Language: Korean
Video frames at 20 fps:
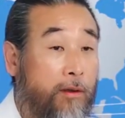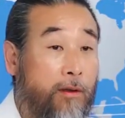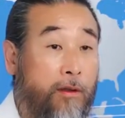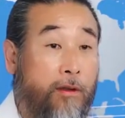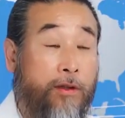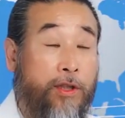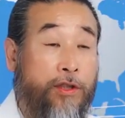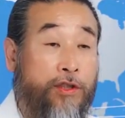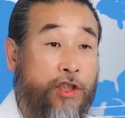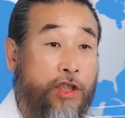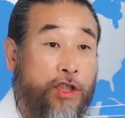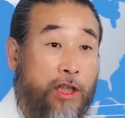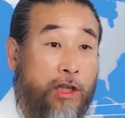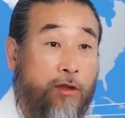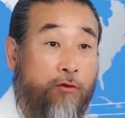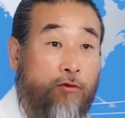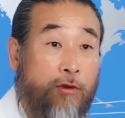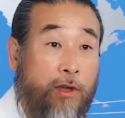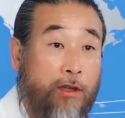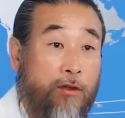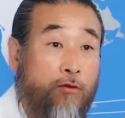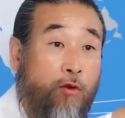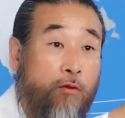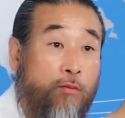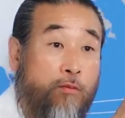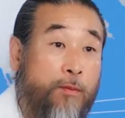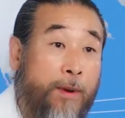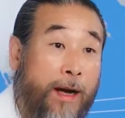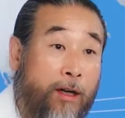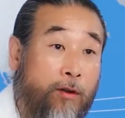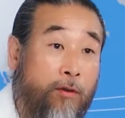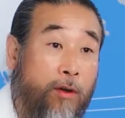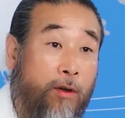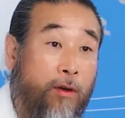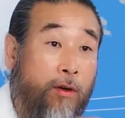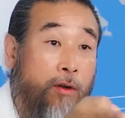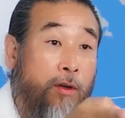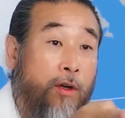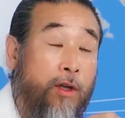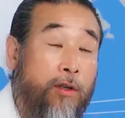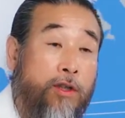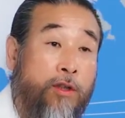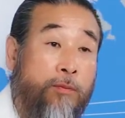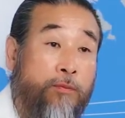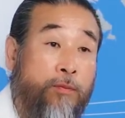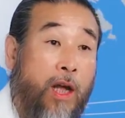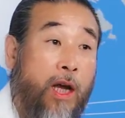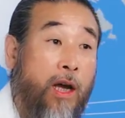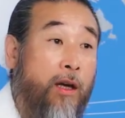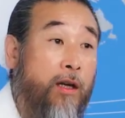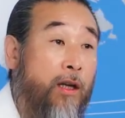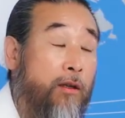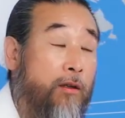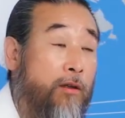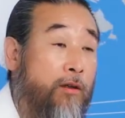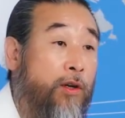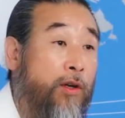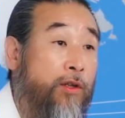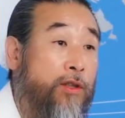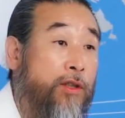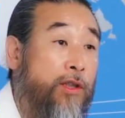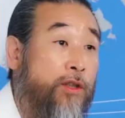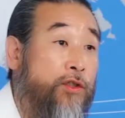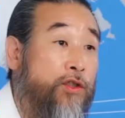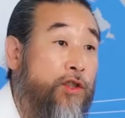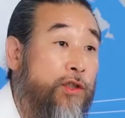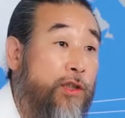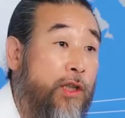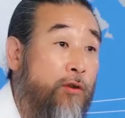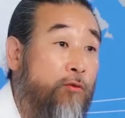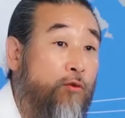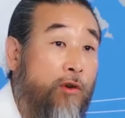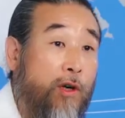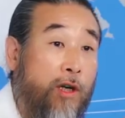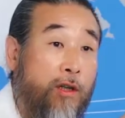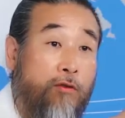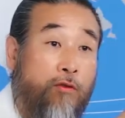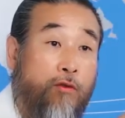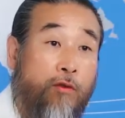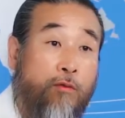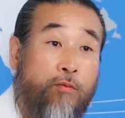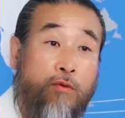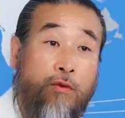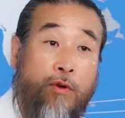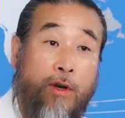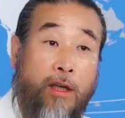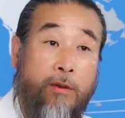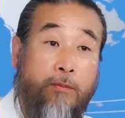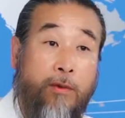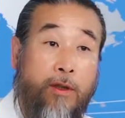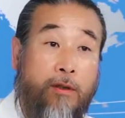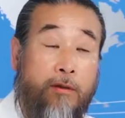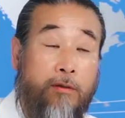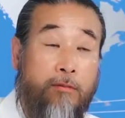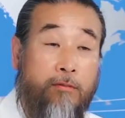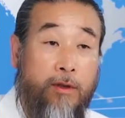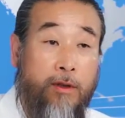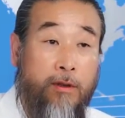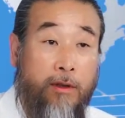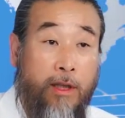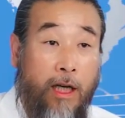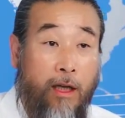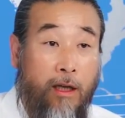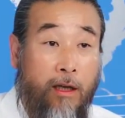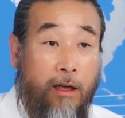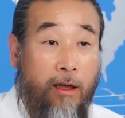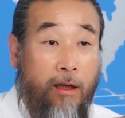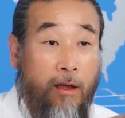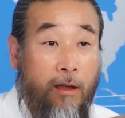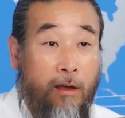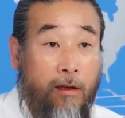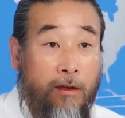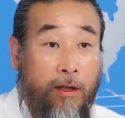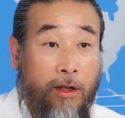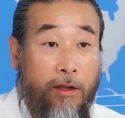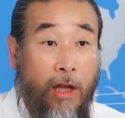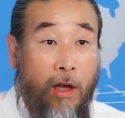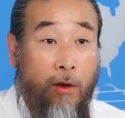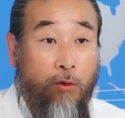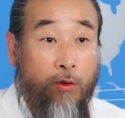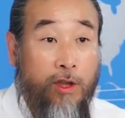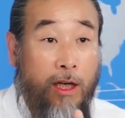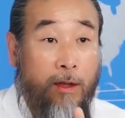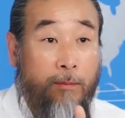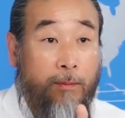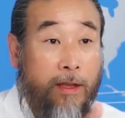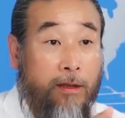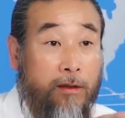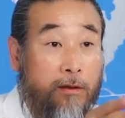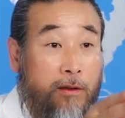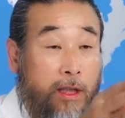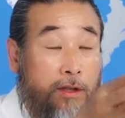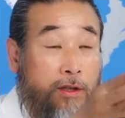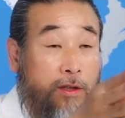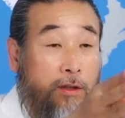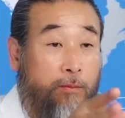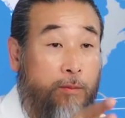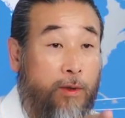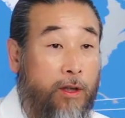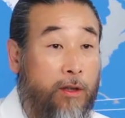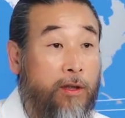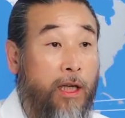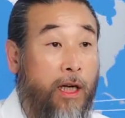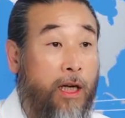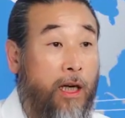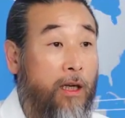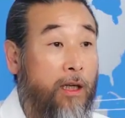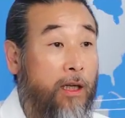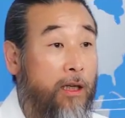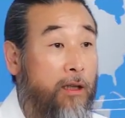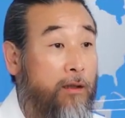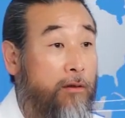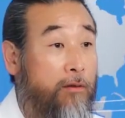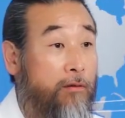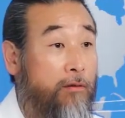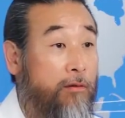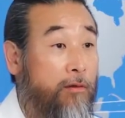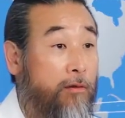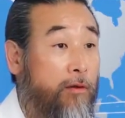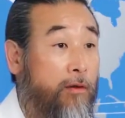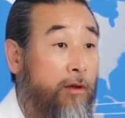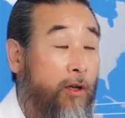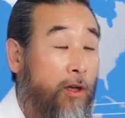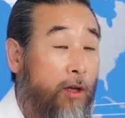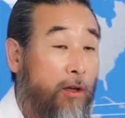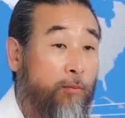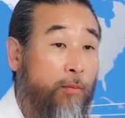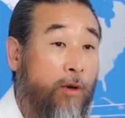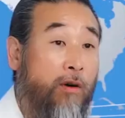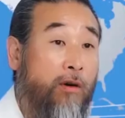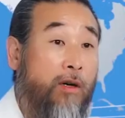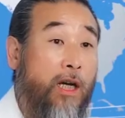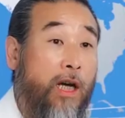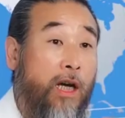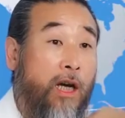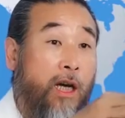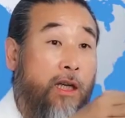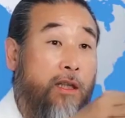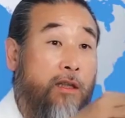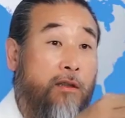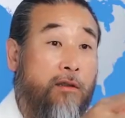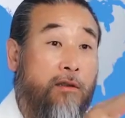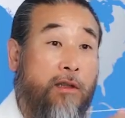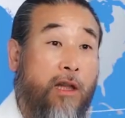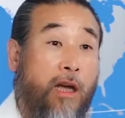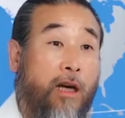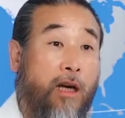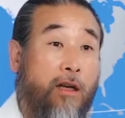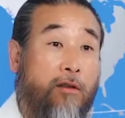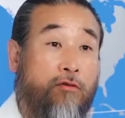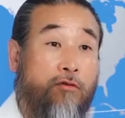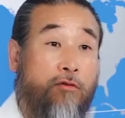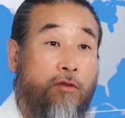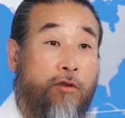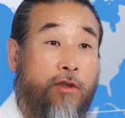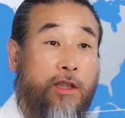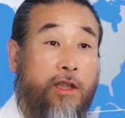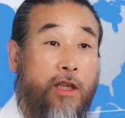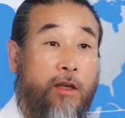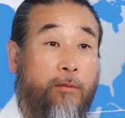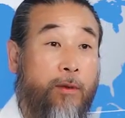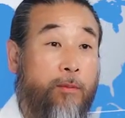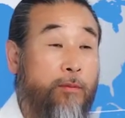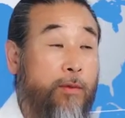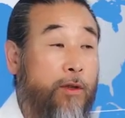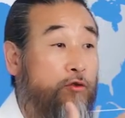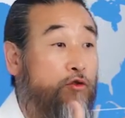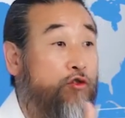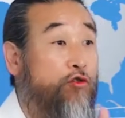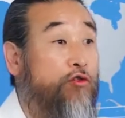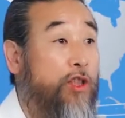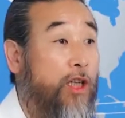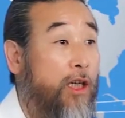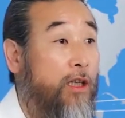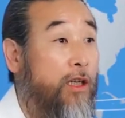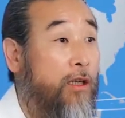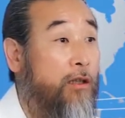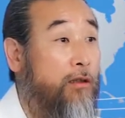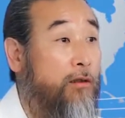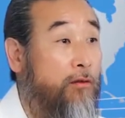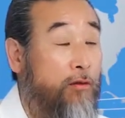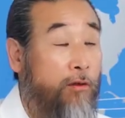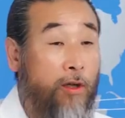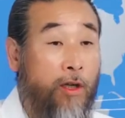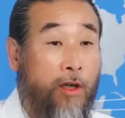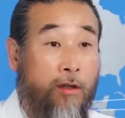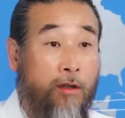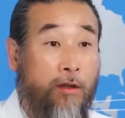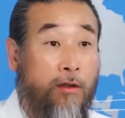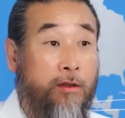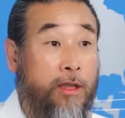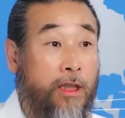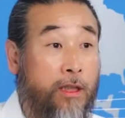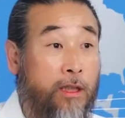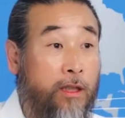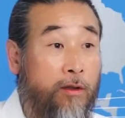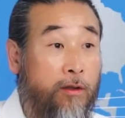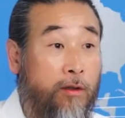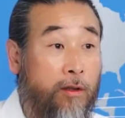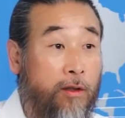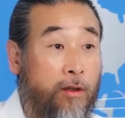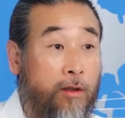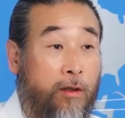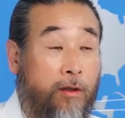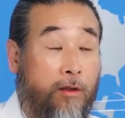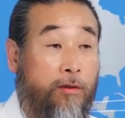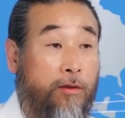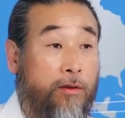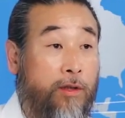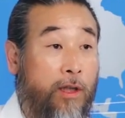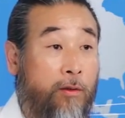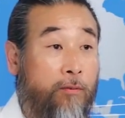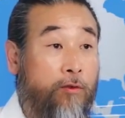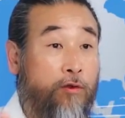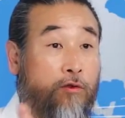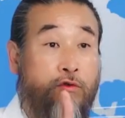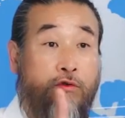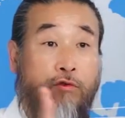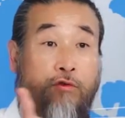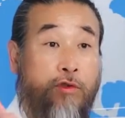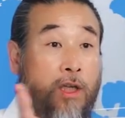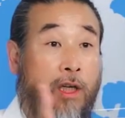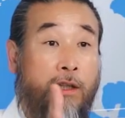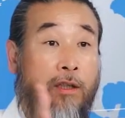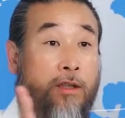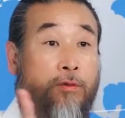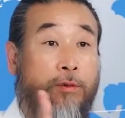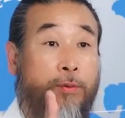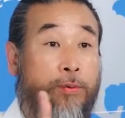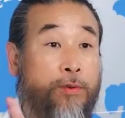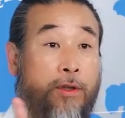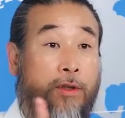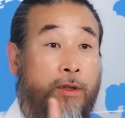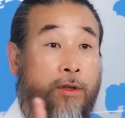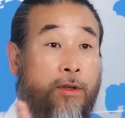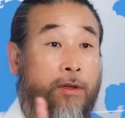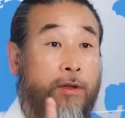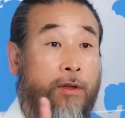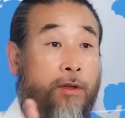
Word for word: 어디 직장 구하는 공부 말고 지금 대학에는 거진다 직장 구하는 공부 아니면은 뭐 내가 어디 배우 잘 봤는데 지금 뭐 어디 갈라 그러고 뭔가 학위를 따가지고 그 다음에 뭐 출세하려 그러고 그러잖아요. 그 사람도 출세할 이유 없어요.